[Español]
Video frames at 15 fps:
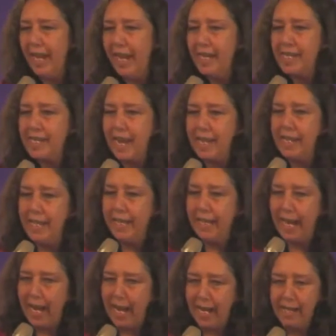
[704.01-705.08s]

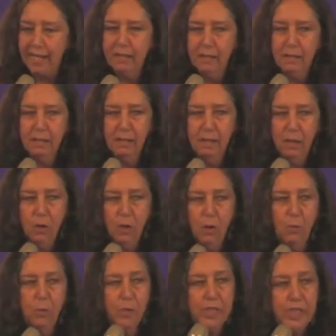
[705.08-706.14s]
erradicar,
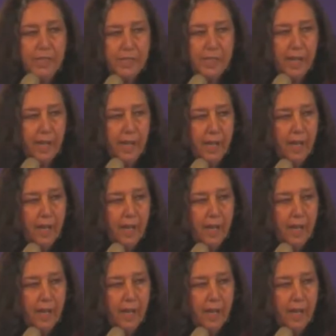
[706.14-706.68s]
como dice